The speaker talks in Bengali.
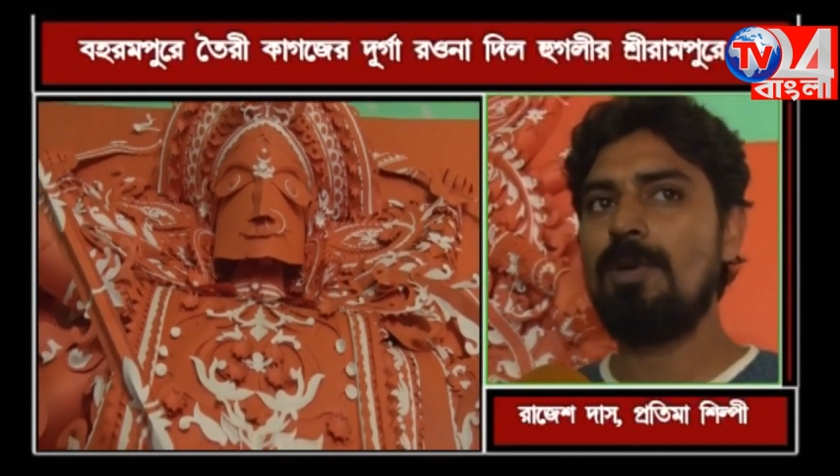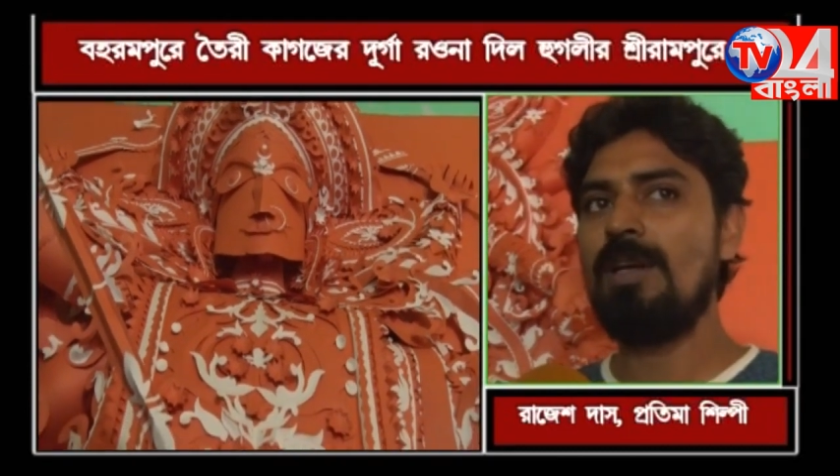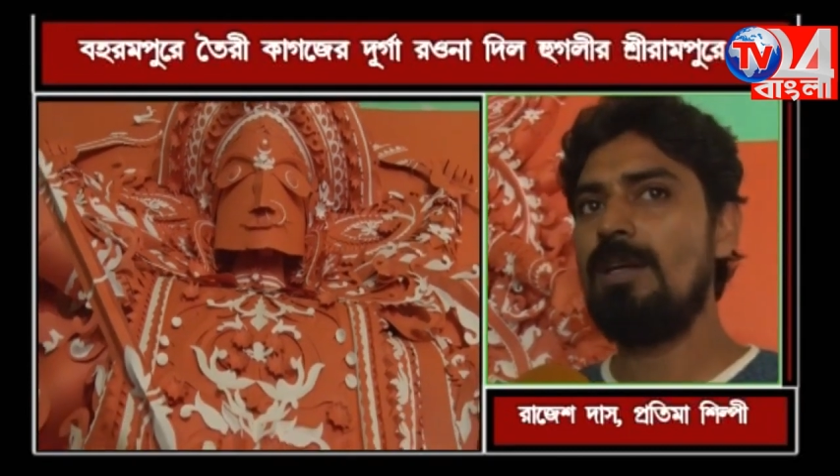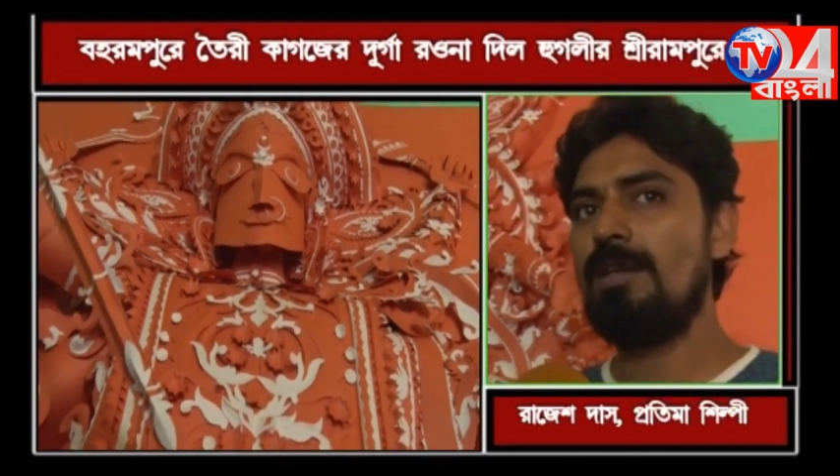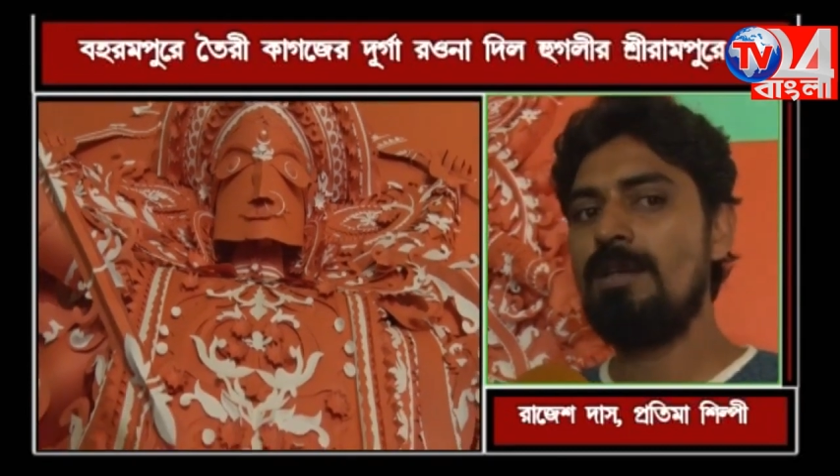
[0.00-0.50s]

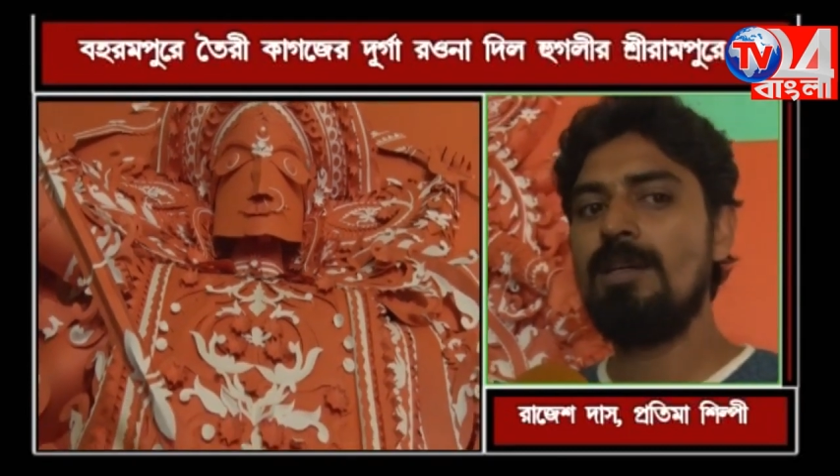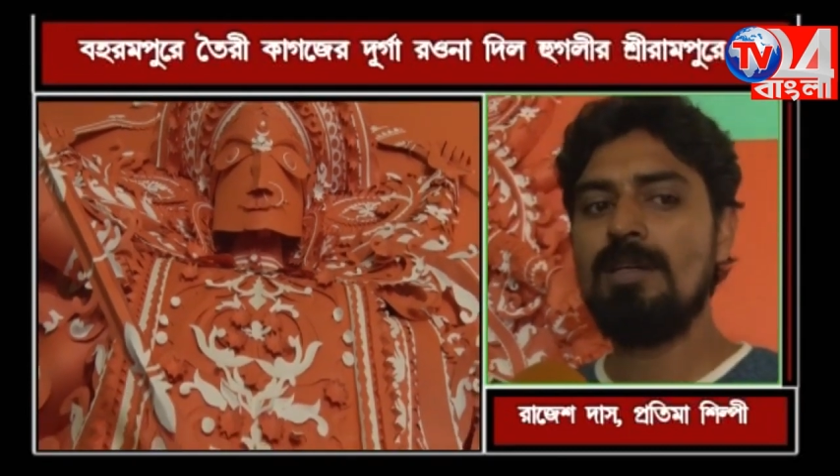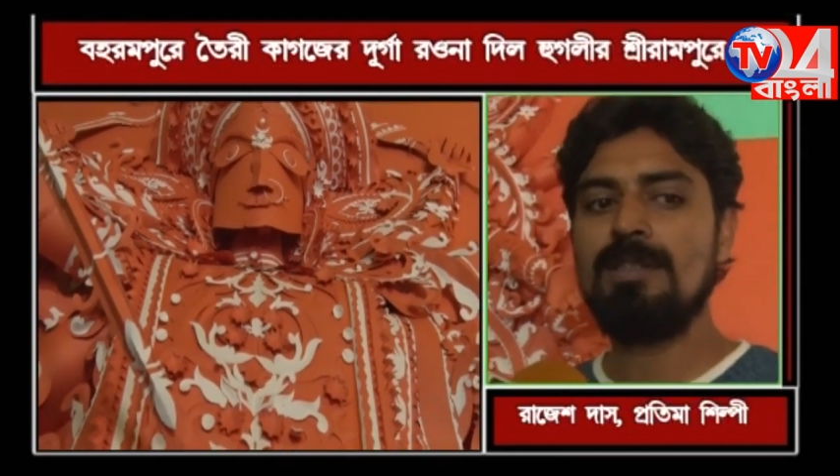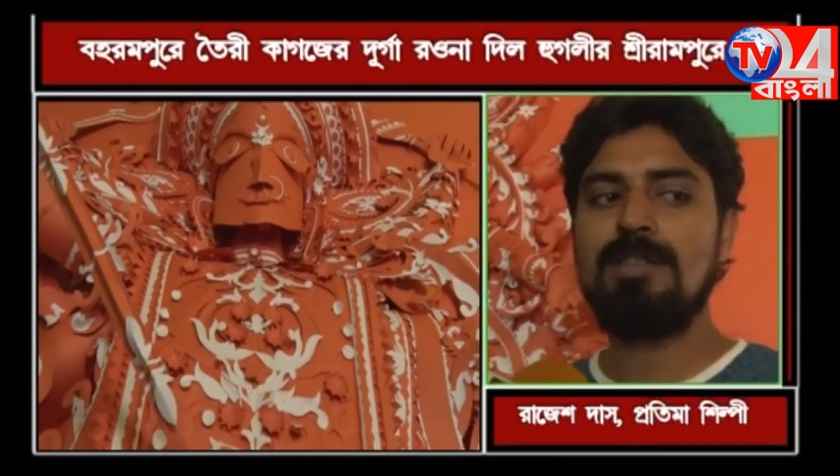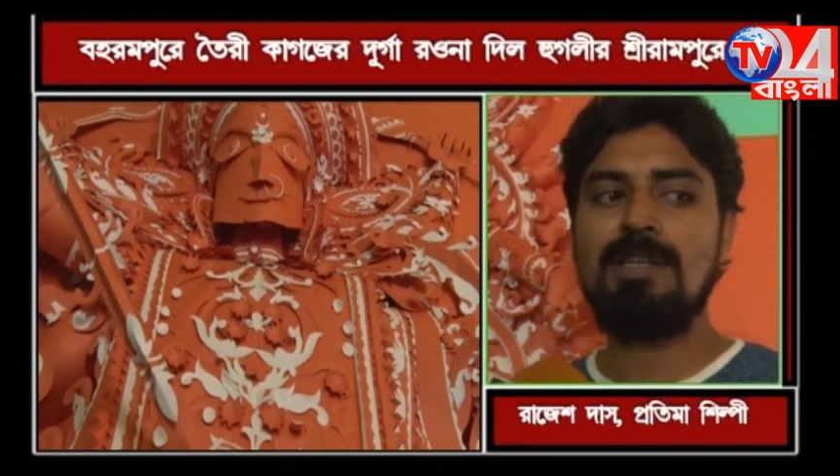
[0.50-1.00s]
পরেই
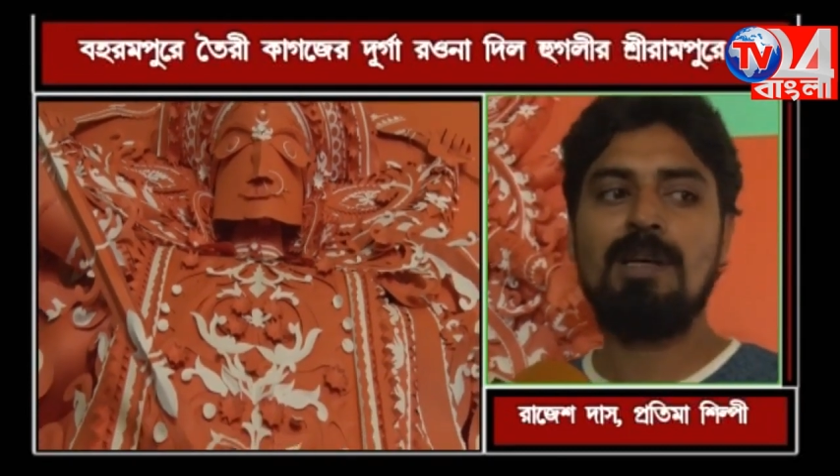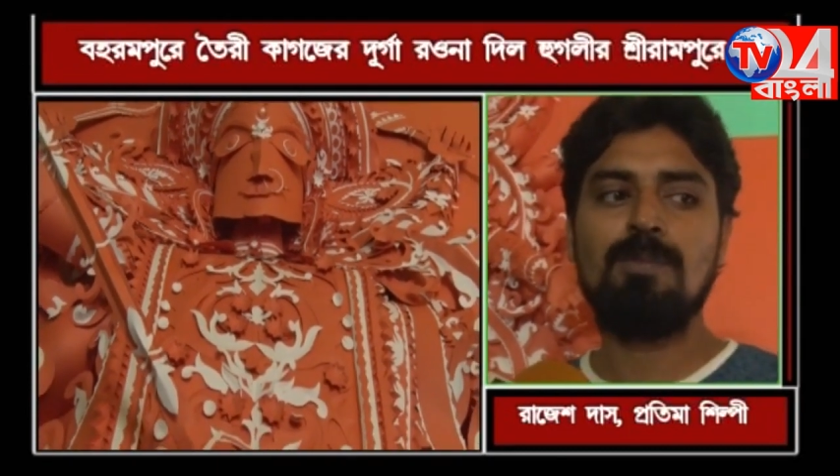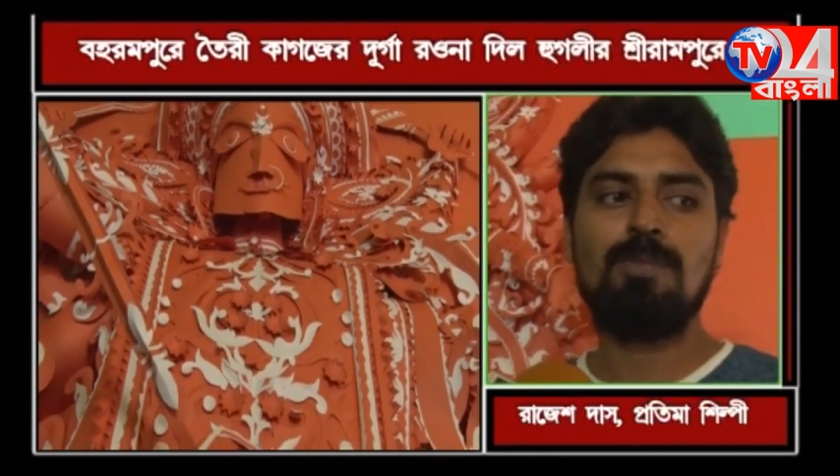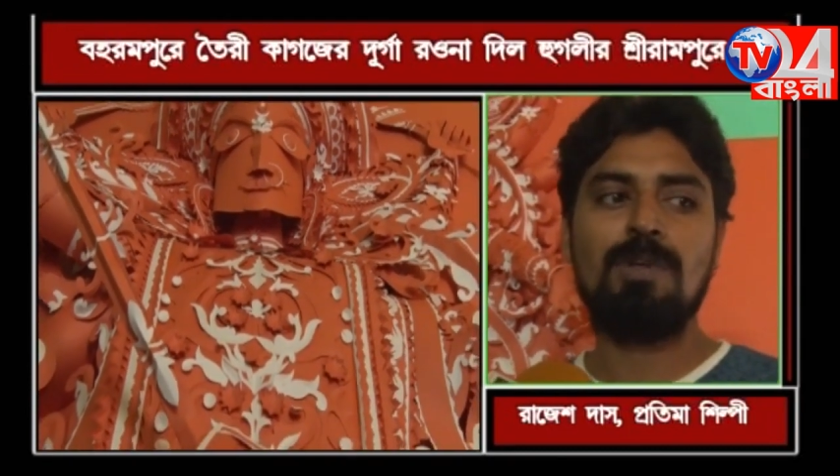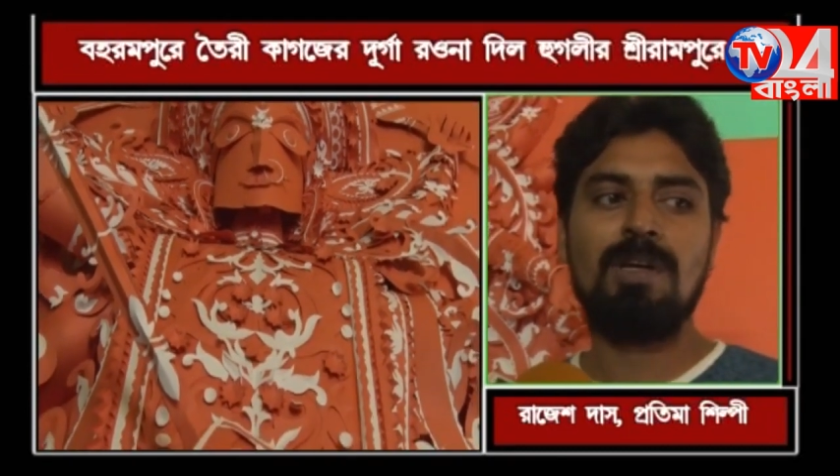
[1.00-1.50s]

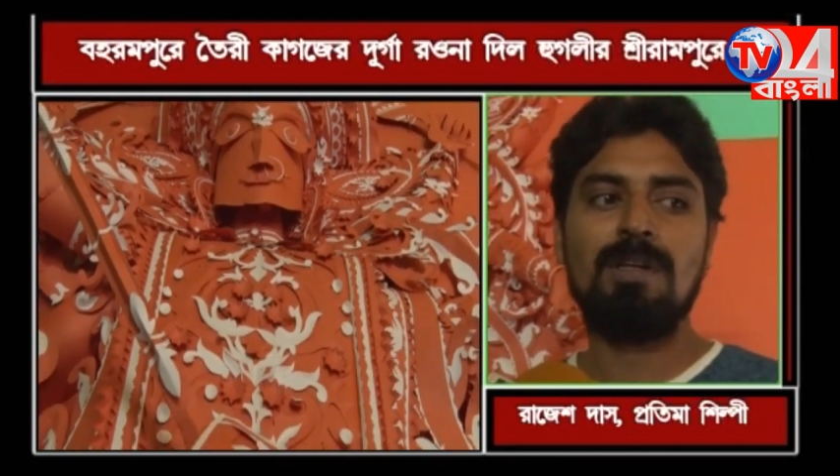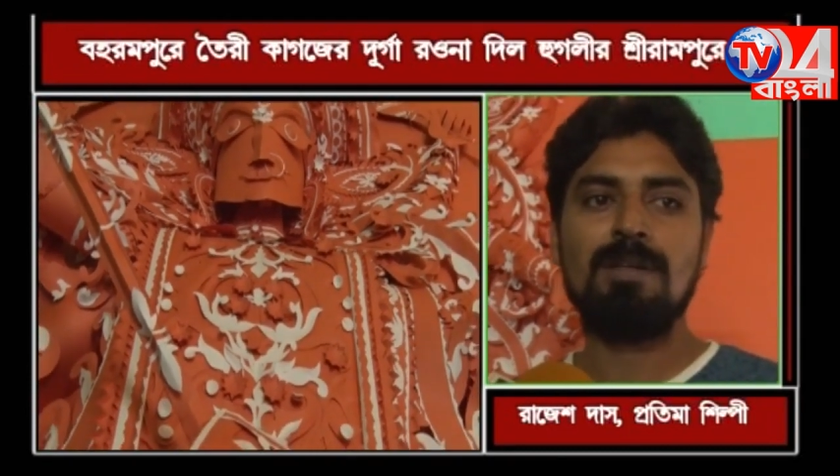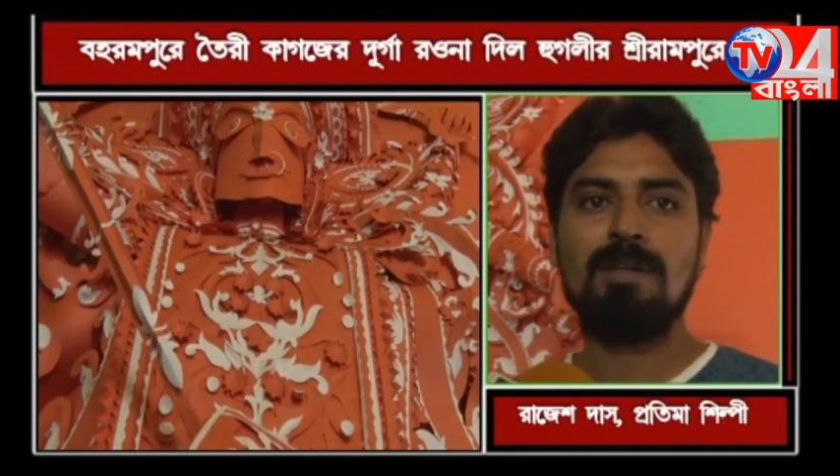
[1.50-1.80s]
শ্রীরামপুরের